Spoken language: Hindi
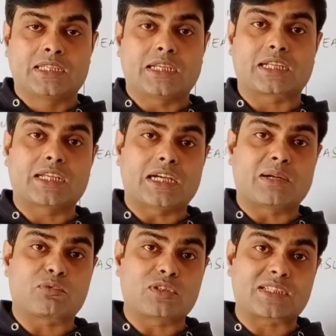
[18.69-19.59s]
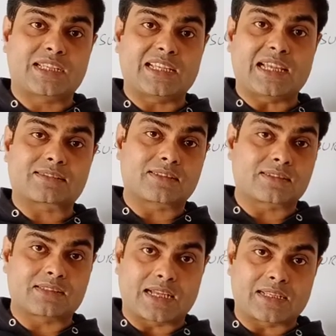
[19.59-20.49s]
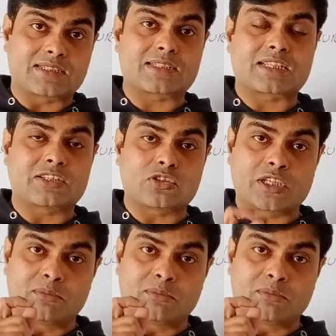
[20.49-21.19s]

ताकि आपको इसकी एक्सरसाइजेस के जो